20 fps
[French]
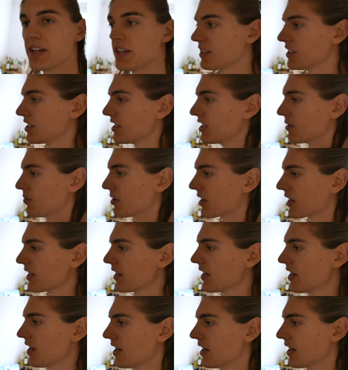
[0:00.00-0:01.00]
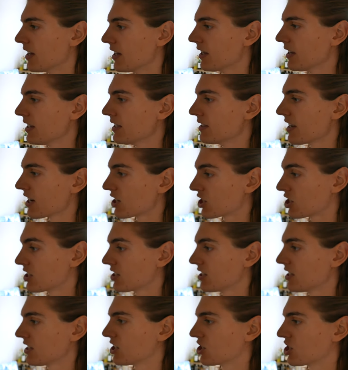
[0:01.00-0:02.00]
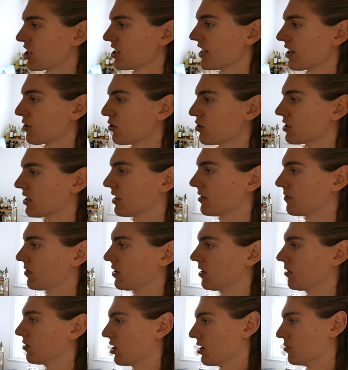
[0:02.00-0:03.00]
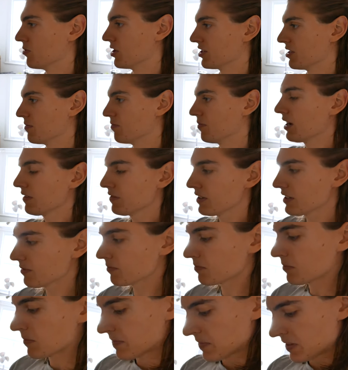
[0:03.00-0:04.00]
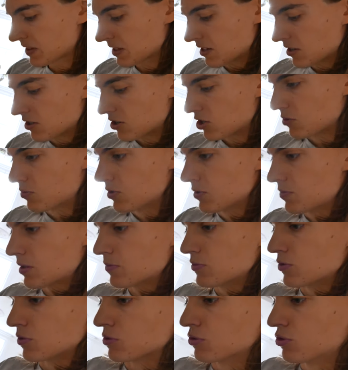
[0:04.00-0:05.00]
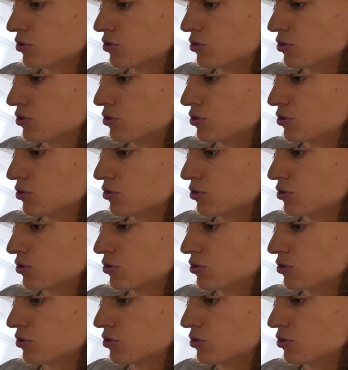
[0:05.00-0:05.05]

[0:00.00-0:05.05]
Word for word: équilibrée, énergétique et généreuse. Eh bah, c'est parfait Hop hop hop, donc